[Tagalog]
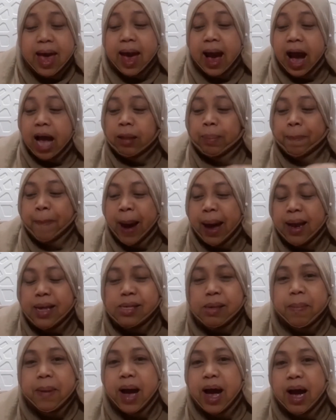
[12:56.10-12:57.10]
At para
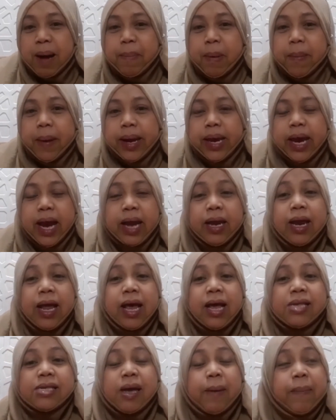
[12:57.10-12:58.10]
sa mga kababaihan,
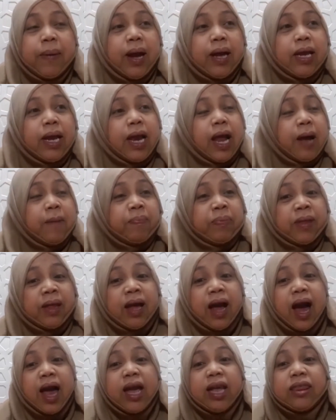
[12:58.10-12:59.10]
sabi nga nila,
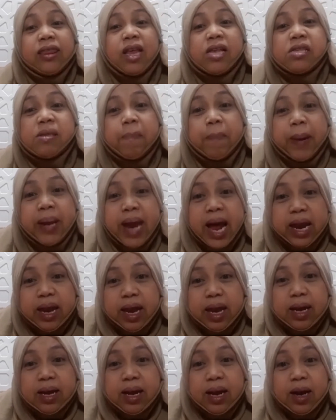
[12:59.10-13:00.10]
kahit na si
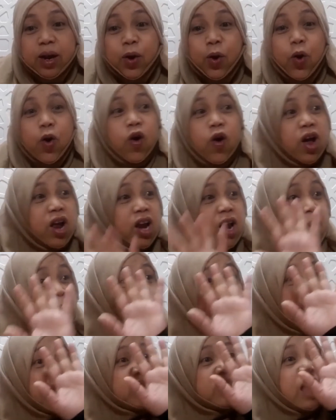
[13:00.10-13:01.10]
no,
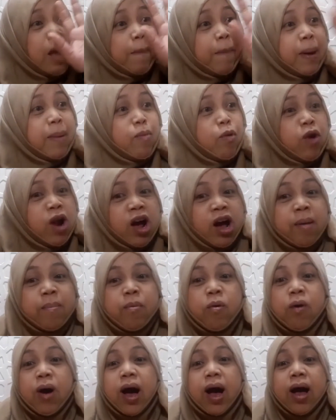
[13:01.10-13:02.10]
takpan mo lang ang
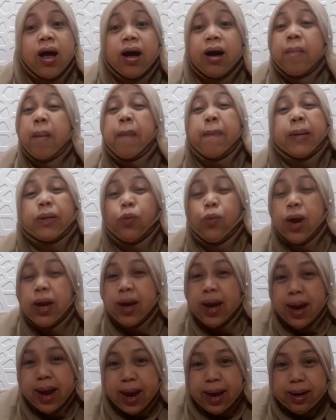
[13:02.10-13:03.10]
mukha, kapatulan
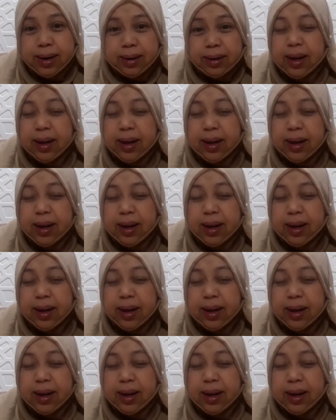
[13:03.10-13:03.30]
nila yan.